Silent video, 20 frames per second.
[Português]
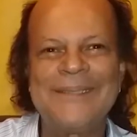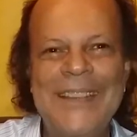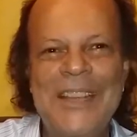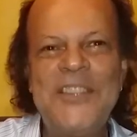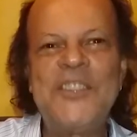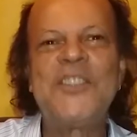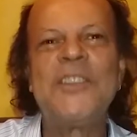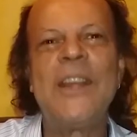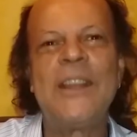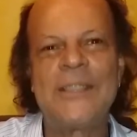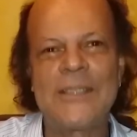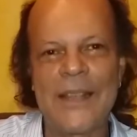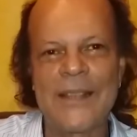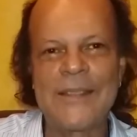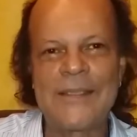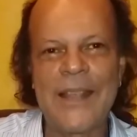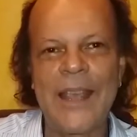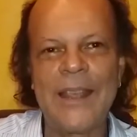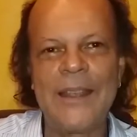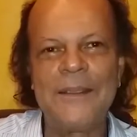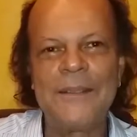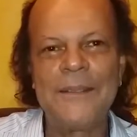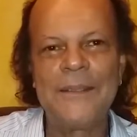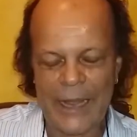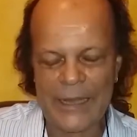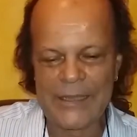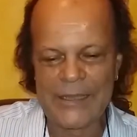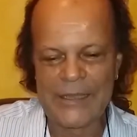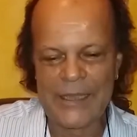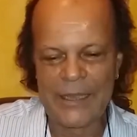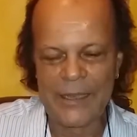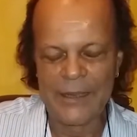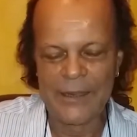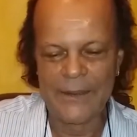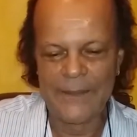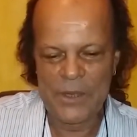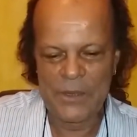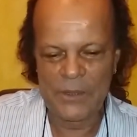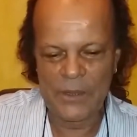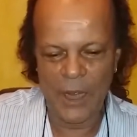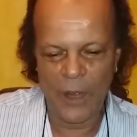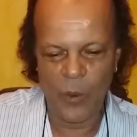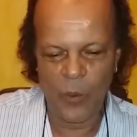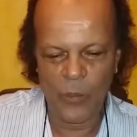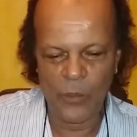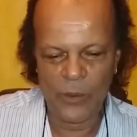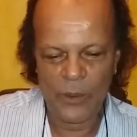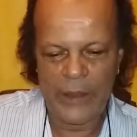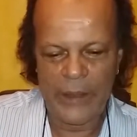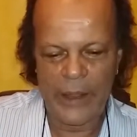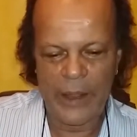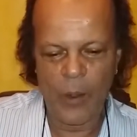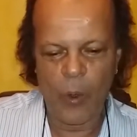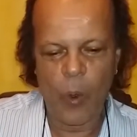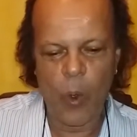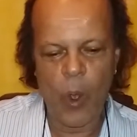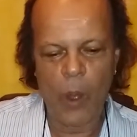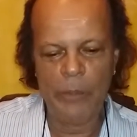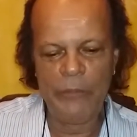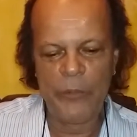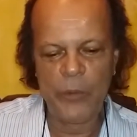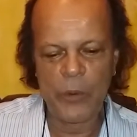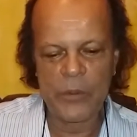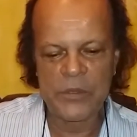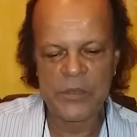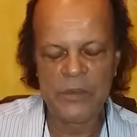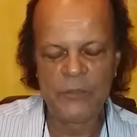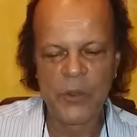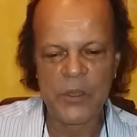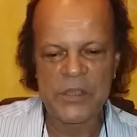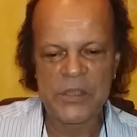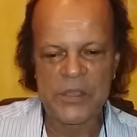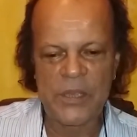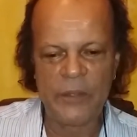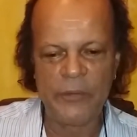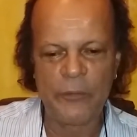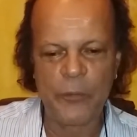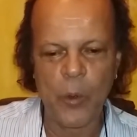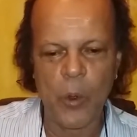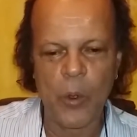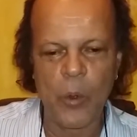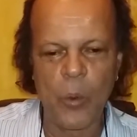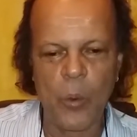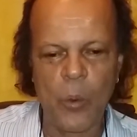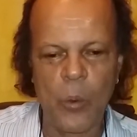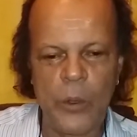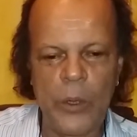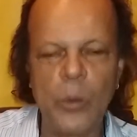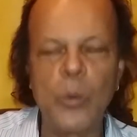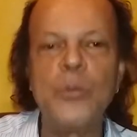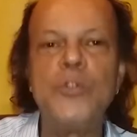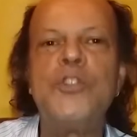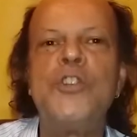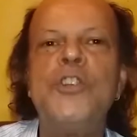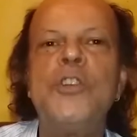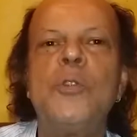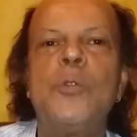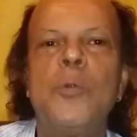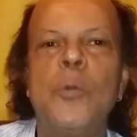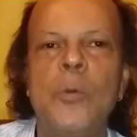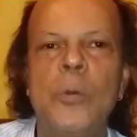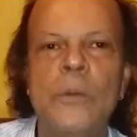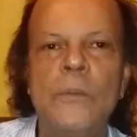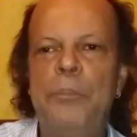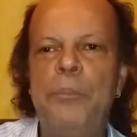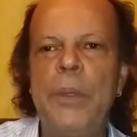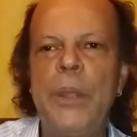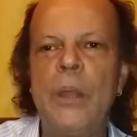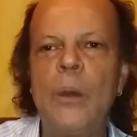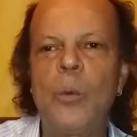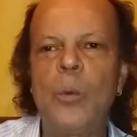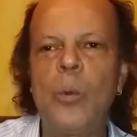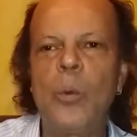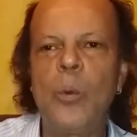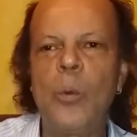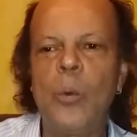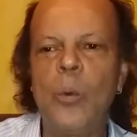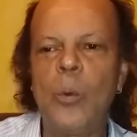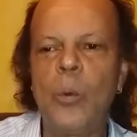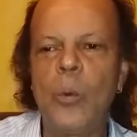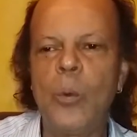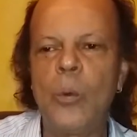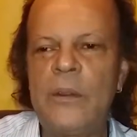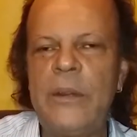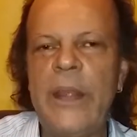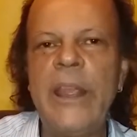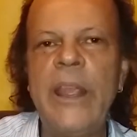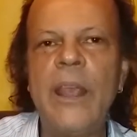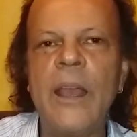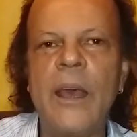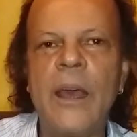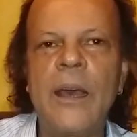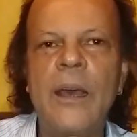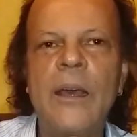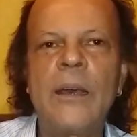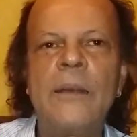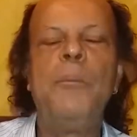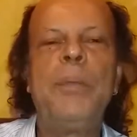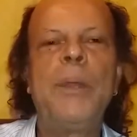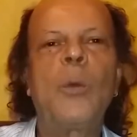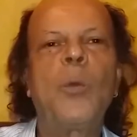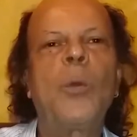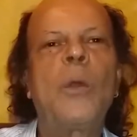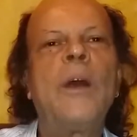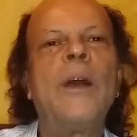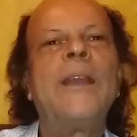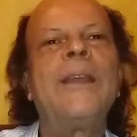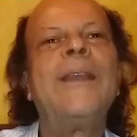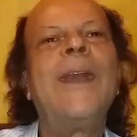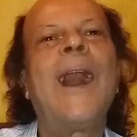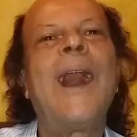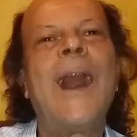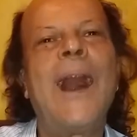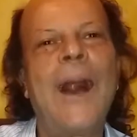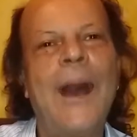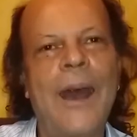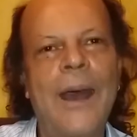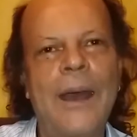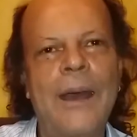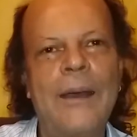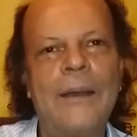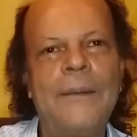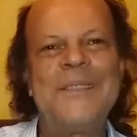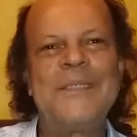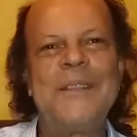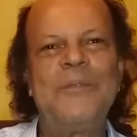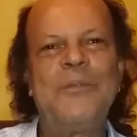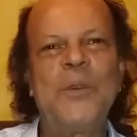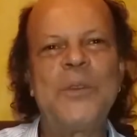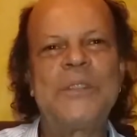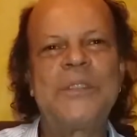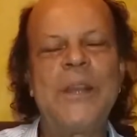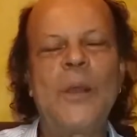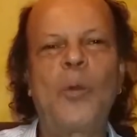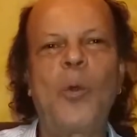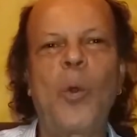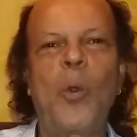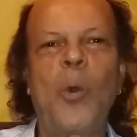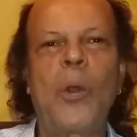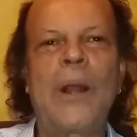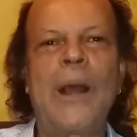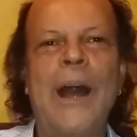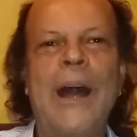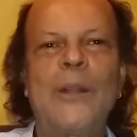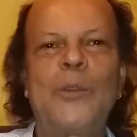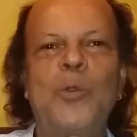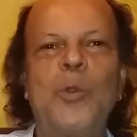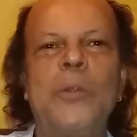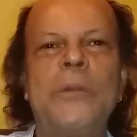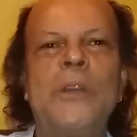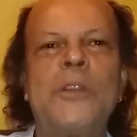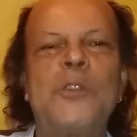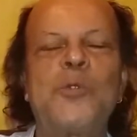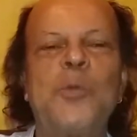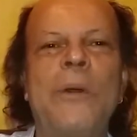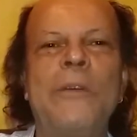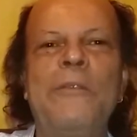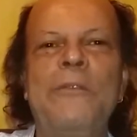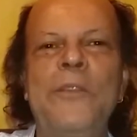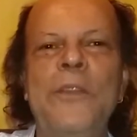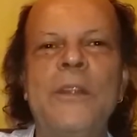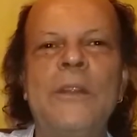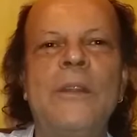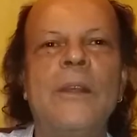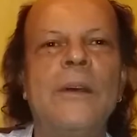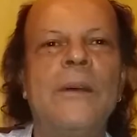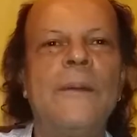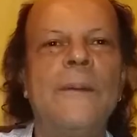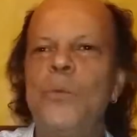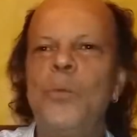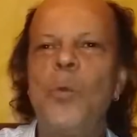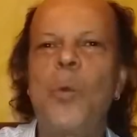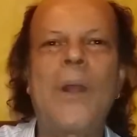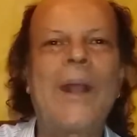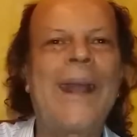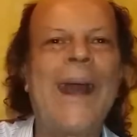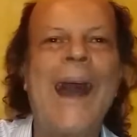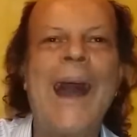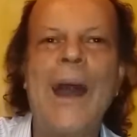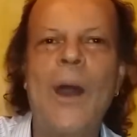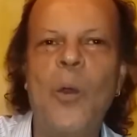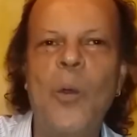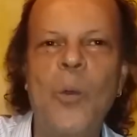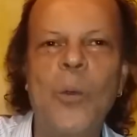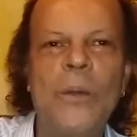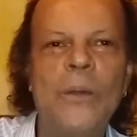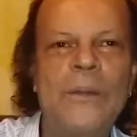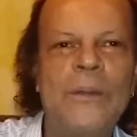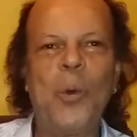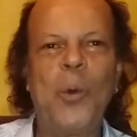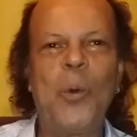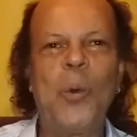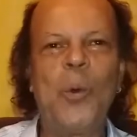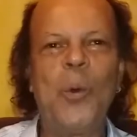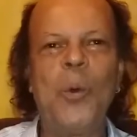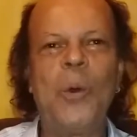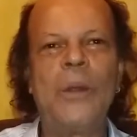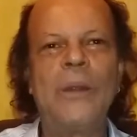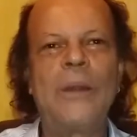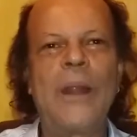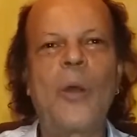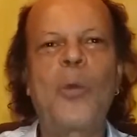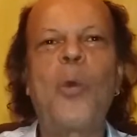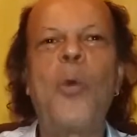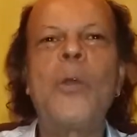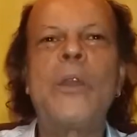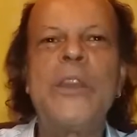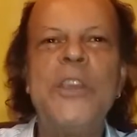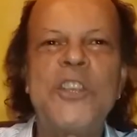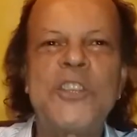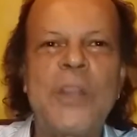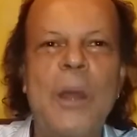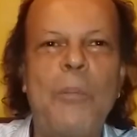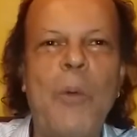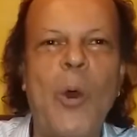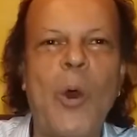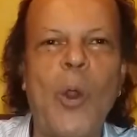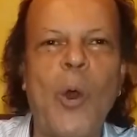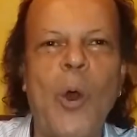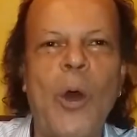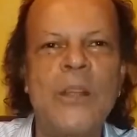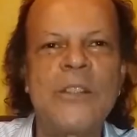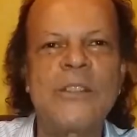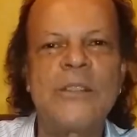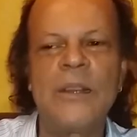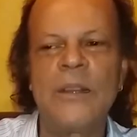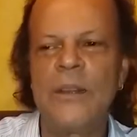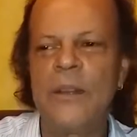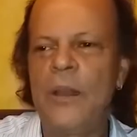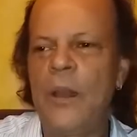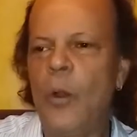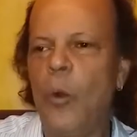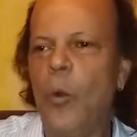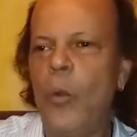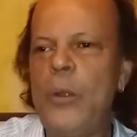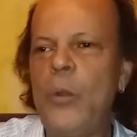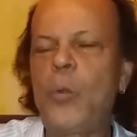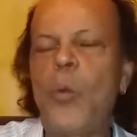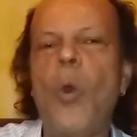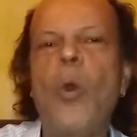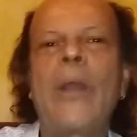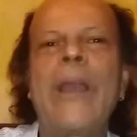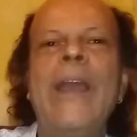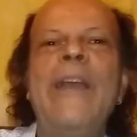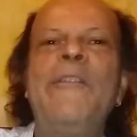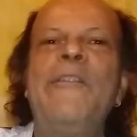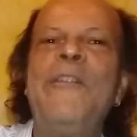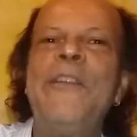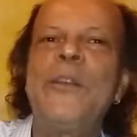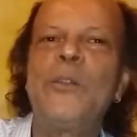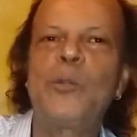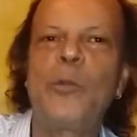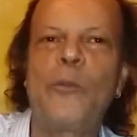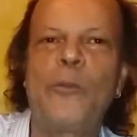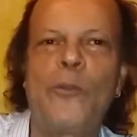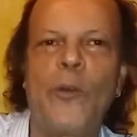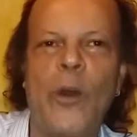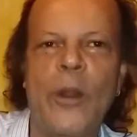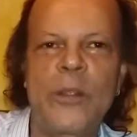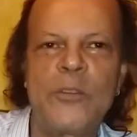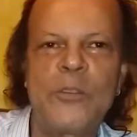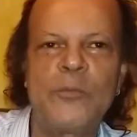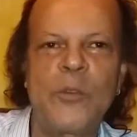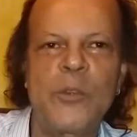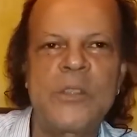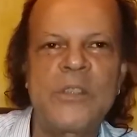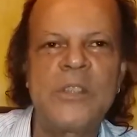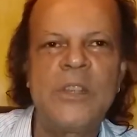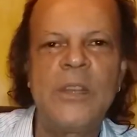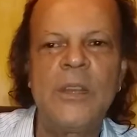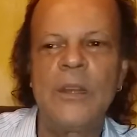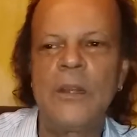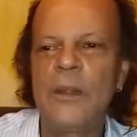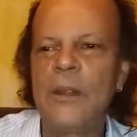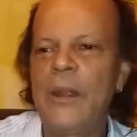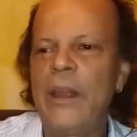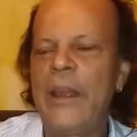Itinen Sanzen. Quer dizer, então, é óbvio que se você for iludido pelo ter pelo ganhar, se você colocar toda a sua vida no carro ou na conquista amorosa ou em qualquer evento fora de você,